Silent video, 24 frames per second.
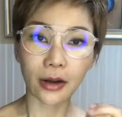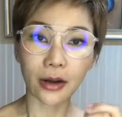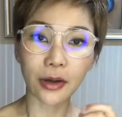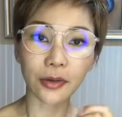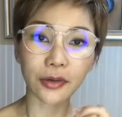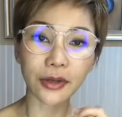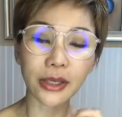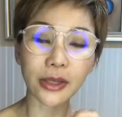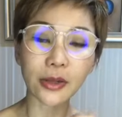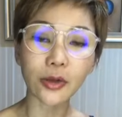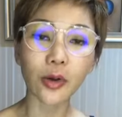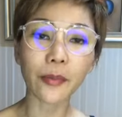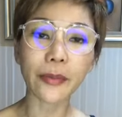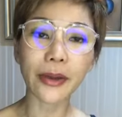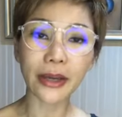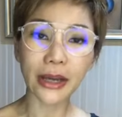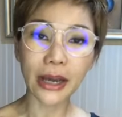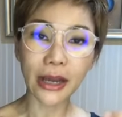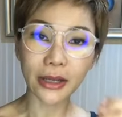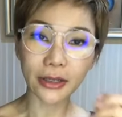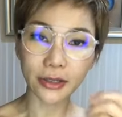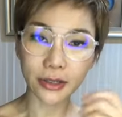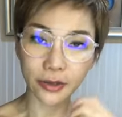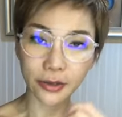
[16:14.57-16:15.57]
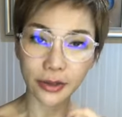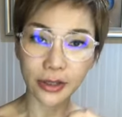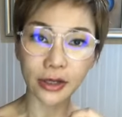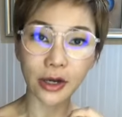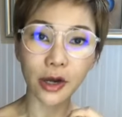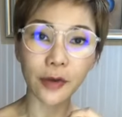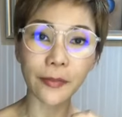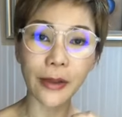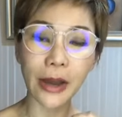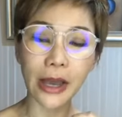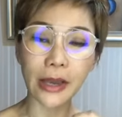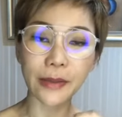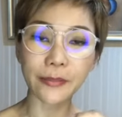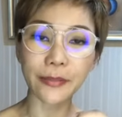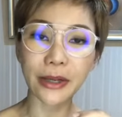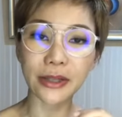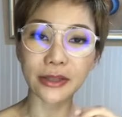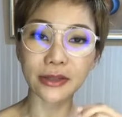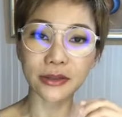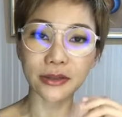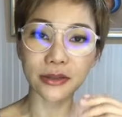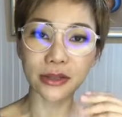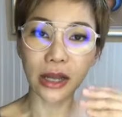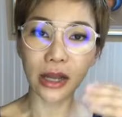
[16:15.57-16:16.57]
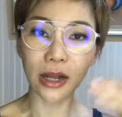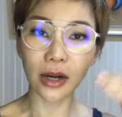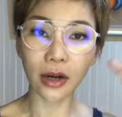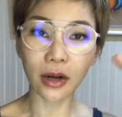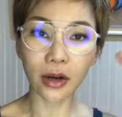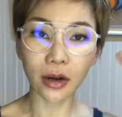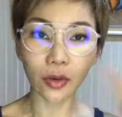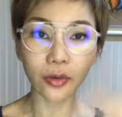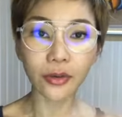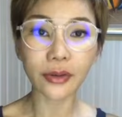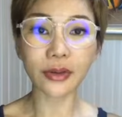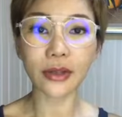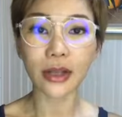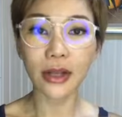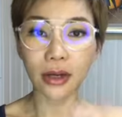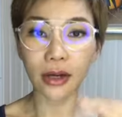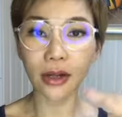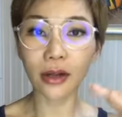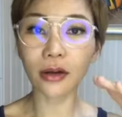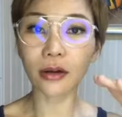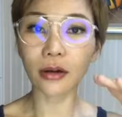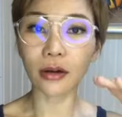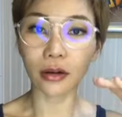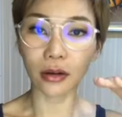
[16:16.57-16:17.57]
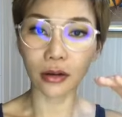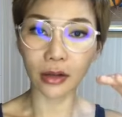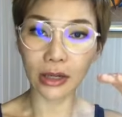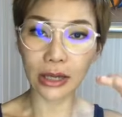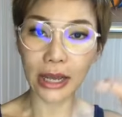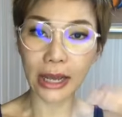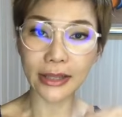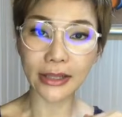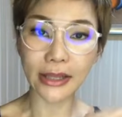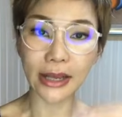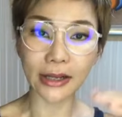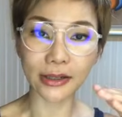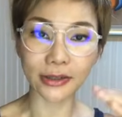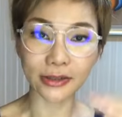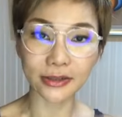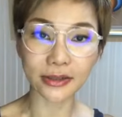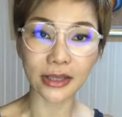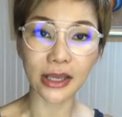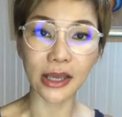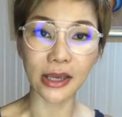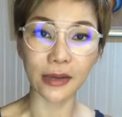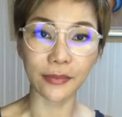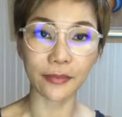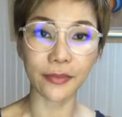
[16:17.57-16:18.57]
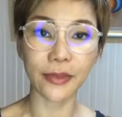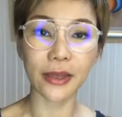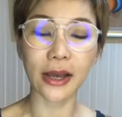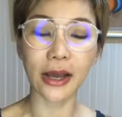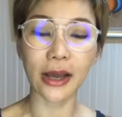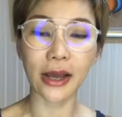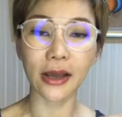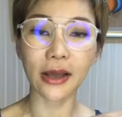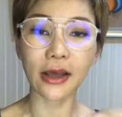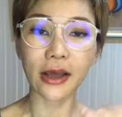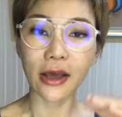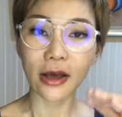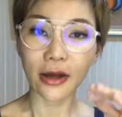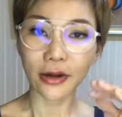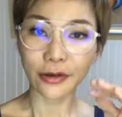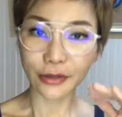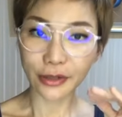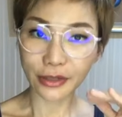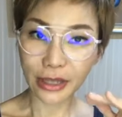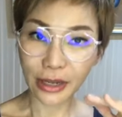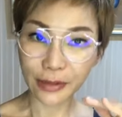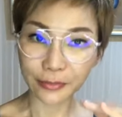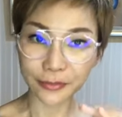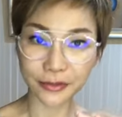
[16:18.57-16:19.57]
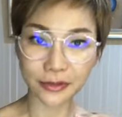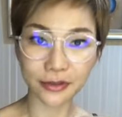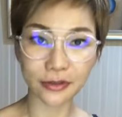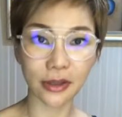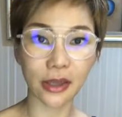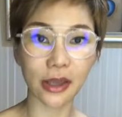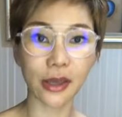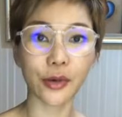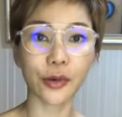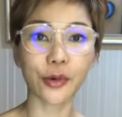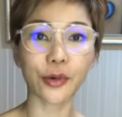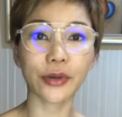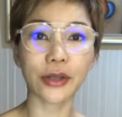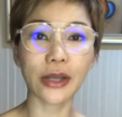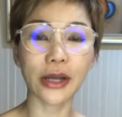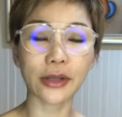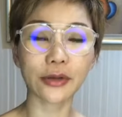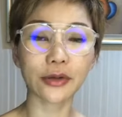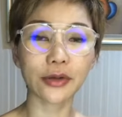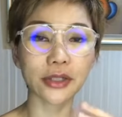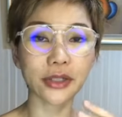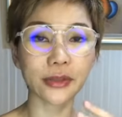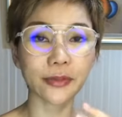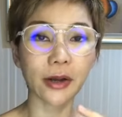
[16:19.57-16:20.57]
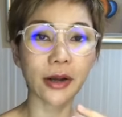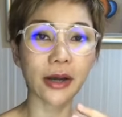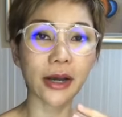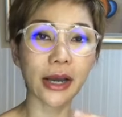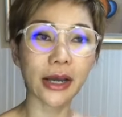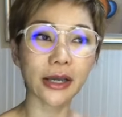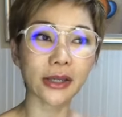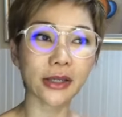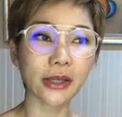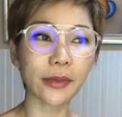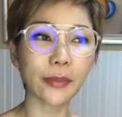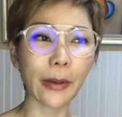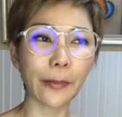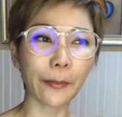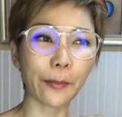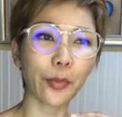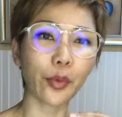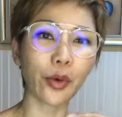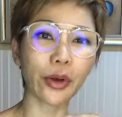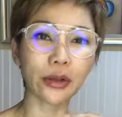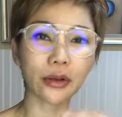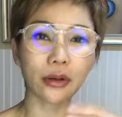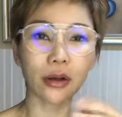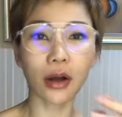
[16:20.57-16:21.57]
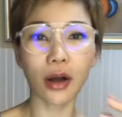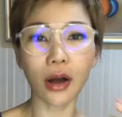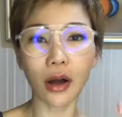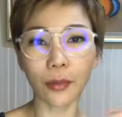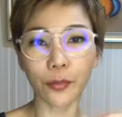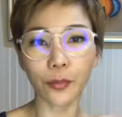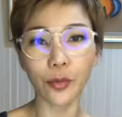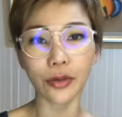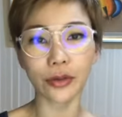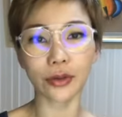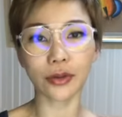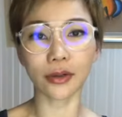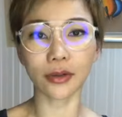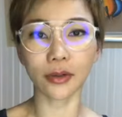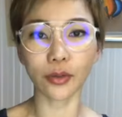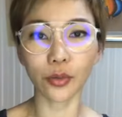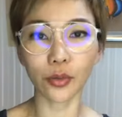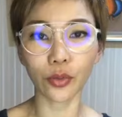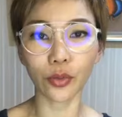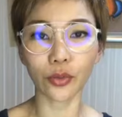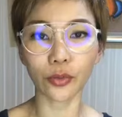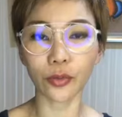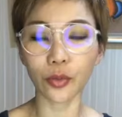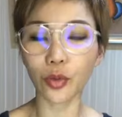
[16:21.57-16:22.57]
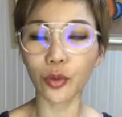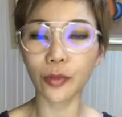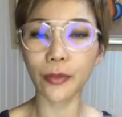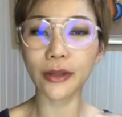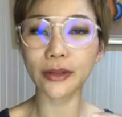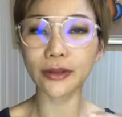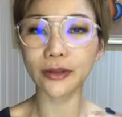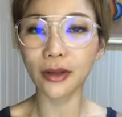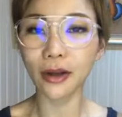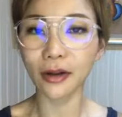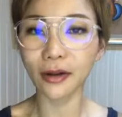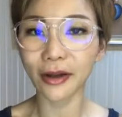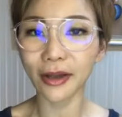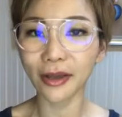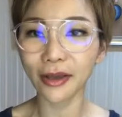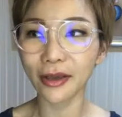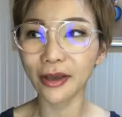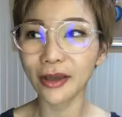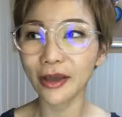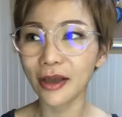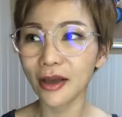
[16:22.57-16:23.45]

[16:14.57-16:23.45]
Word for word: เรากินโอเมก้า 3 เข้าไปมันจะลดในเรื่องของการอักเสบนะคะระดับเซลล์นะคะโดยเฉพาะใครที่แบบปวดข้อปวดกระดูกรูมาตอย